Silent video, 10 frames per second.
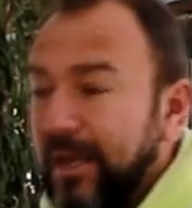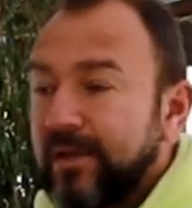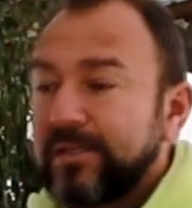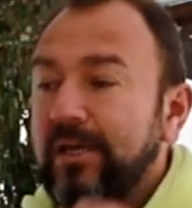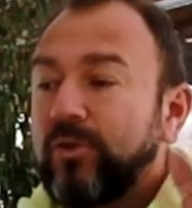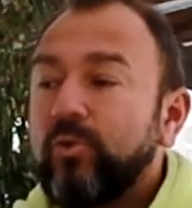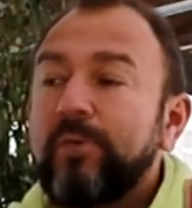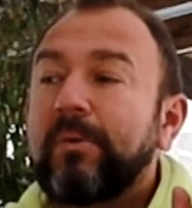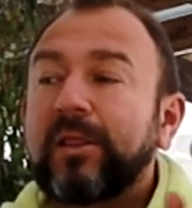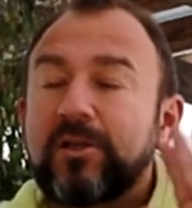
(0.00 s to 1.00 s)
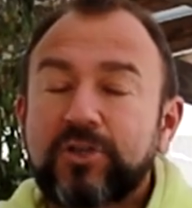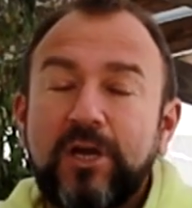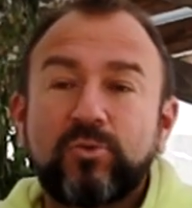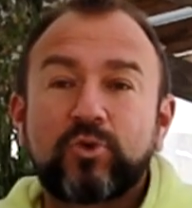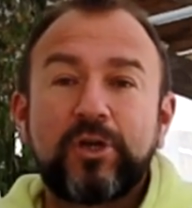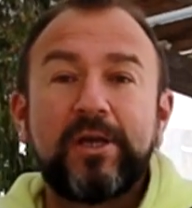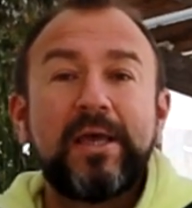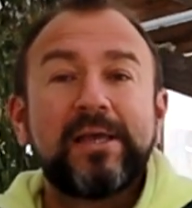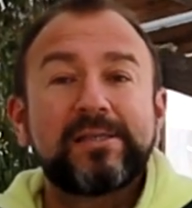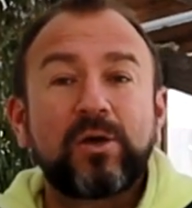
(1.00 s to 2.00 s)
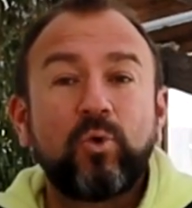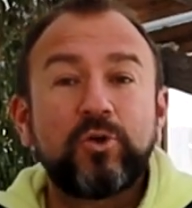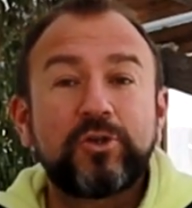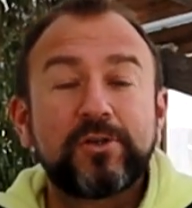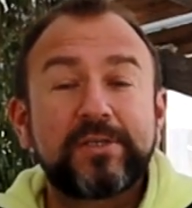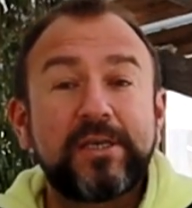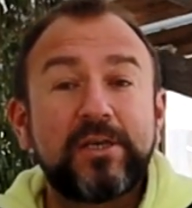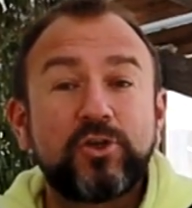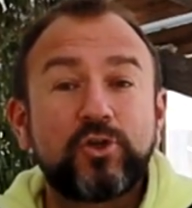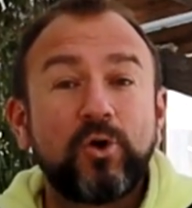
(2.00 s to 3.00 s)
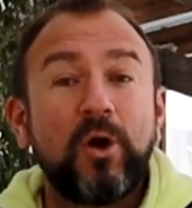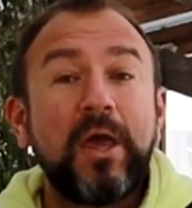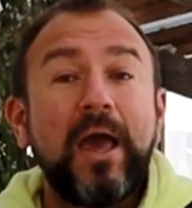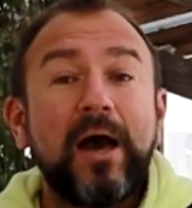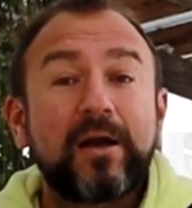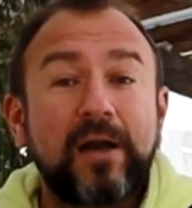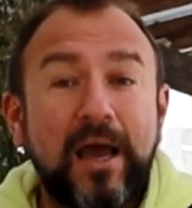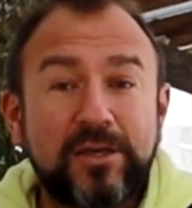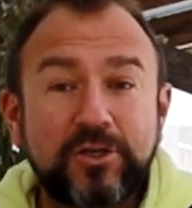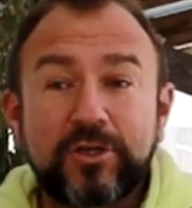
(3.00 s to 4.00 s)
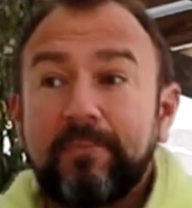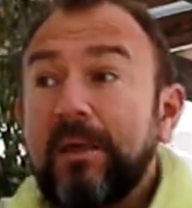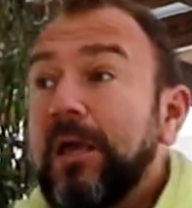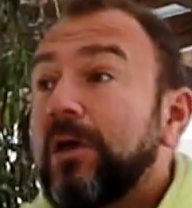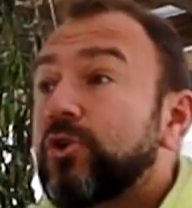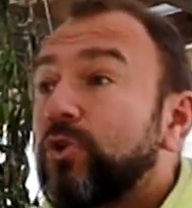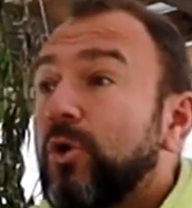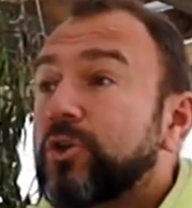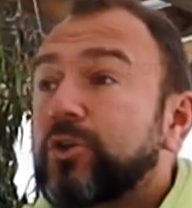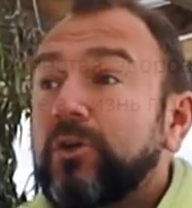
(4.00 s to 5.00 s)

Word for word: перца, ну и баклажан уже закончился еще раньше. Что ж,